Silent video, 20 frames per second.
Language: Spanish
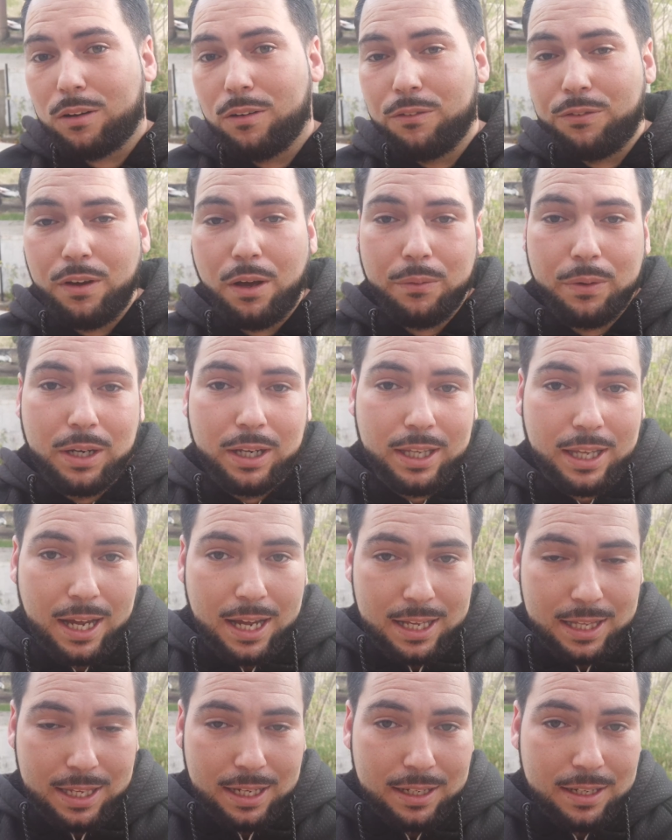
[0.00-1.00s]

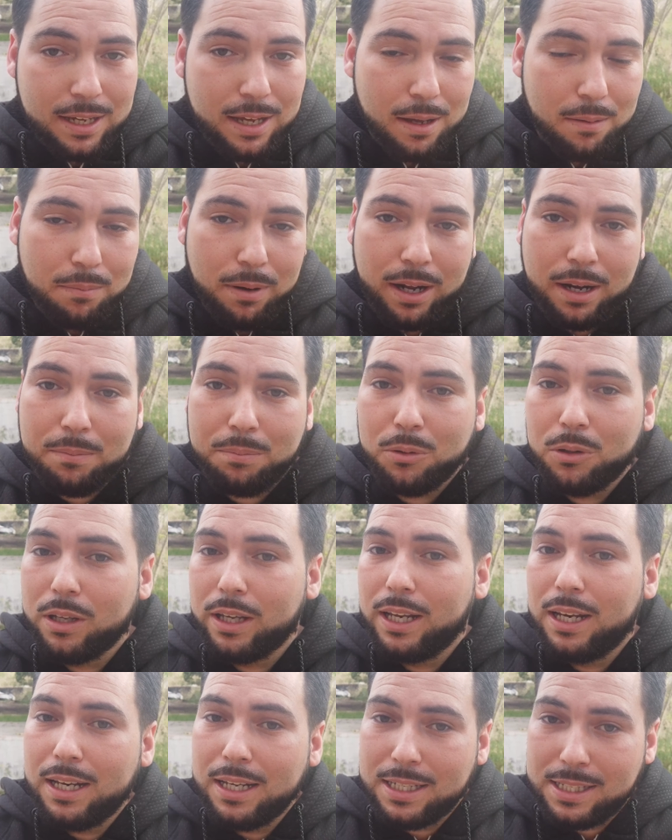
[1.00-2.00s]
confiabilidad para
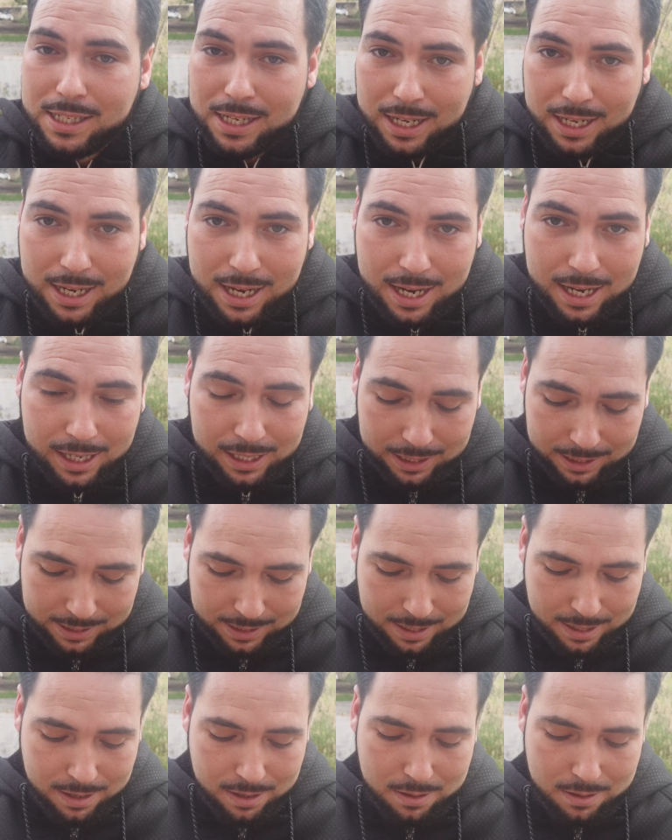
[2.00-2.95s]
poderle sacar